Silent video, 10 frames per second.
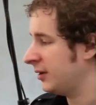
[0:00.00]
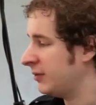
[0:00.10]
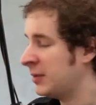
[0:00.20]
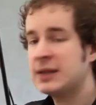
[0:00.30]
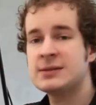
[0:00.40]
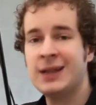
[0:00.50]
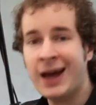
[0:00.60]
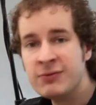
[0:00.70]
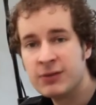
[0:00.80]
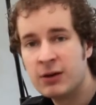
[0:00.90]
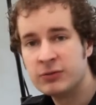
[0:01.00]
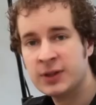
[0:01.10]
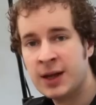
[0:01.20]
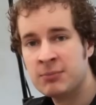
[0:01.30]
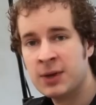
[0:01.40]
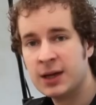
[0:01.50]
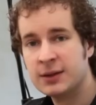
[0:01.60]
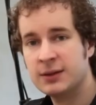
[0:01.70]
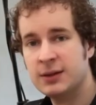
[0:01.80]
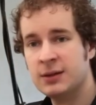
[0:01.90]
Wenn man jetzt Live-Aufnahmen
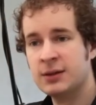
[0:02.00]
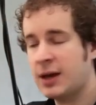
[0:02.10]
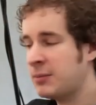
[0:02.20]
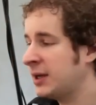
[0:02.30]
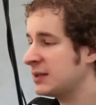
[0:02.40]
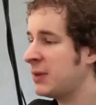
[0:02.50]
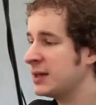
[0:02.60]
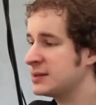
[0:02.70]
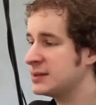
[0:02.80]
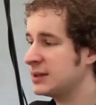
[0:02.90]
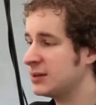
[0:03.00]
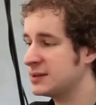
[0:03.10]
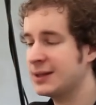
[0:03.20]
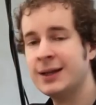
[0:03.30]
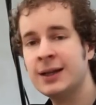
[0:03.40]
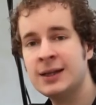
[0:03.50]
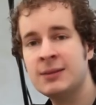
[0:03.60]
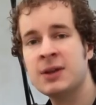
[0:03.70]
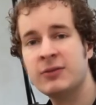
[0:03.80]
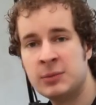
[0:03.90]
macht, äh, kann man das meistens nicht
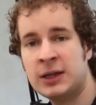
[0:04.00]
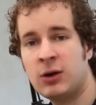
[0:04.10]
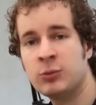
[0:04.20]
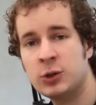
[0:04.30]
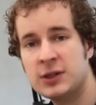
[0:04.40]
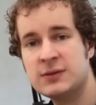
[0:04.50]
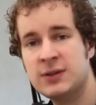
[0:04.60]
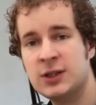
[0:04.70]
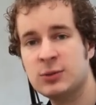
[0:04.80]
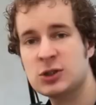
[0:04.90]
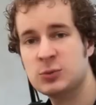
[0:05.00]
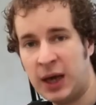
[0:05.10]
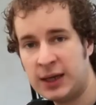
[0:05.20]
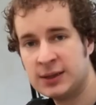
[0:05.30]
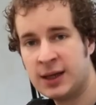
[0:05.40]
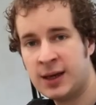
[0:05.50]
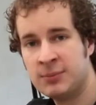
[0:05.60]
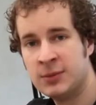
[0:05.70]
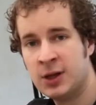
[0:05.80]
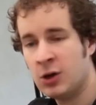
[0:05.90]
auseinandernehmen. Da will man ja auch möglichst wenig übersprechen
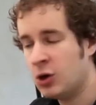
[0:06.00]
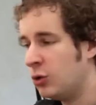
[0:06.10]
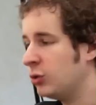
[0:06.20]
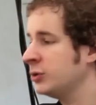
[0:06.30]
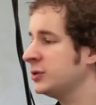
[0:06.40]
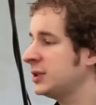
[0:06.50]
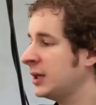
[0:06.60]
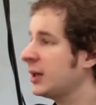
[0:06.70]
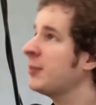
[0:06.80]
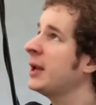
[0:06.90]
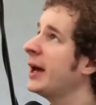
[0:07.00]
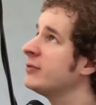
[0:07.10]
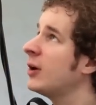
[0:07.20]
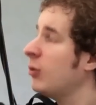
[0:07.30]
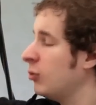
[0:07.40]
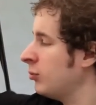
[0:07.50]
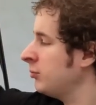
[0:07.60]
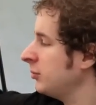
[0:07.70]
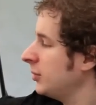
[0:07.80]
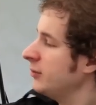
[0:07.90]
haben. Und dann kann man einfach
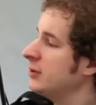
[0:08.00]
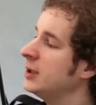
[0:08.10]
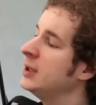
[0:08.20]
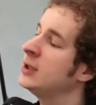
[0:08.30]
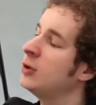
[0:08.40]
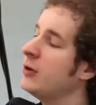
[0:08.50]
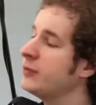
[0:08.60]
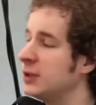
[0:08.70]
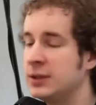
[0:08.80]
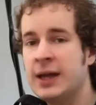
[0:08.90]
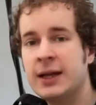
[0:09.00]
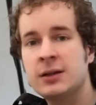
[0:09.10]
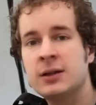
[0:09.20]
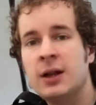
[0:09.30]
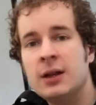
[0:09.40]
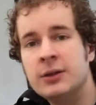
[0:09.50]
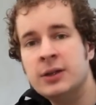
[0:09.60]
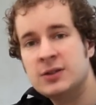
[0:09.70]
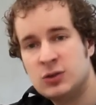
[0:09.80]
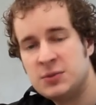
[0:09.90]
oben in den geöffneten Deckel
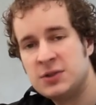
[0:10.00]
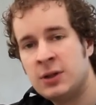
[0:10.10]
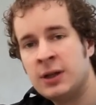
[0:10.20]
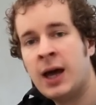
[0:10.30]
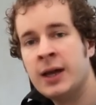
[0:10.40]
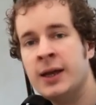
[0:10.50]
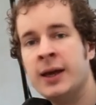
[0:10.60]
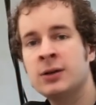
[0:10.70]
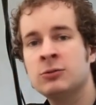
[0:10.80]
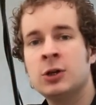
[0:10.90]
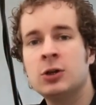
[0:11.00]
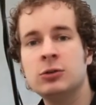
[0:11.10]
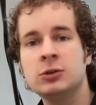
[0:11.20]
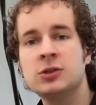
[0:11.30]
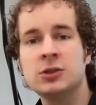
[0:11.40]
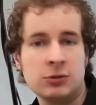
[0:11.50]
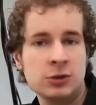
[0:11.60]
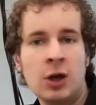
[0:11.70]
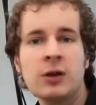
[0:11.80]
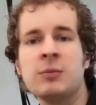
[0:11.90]
ein XY reinhängen. Und äh,
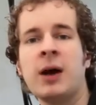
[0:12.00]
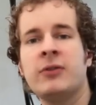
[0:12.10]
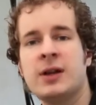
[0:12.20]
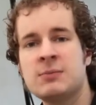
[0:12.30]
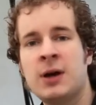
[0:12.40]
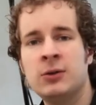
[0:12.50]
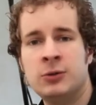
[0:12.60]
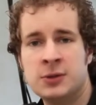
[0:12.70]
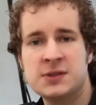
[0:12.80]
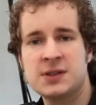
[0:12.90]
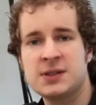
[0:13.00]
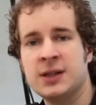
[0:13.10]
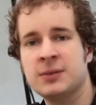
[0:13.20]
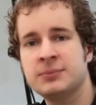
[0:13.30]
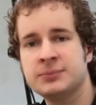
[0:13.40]
genau das machen wir jetzt mal und hören uns das an.